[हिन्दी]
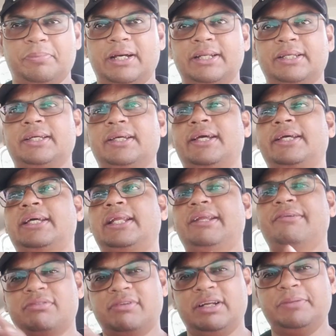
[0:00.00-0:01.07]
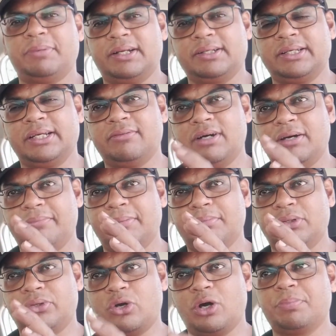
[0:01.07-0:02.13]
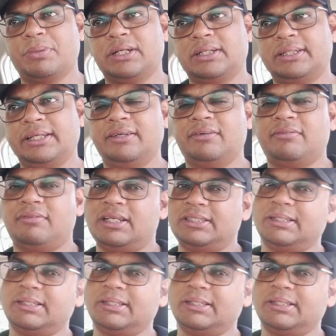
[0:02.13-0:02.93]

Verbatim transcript: पार्किंग है या लिफ्ट वाली पार्किंग है वहां पे आपको ड्रॉप करते हैं वहां से आप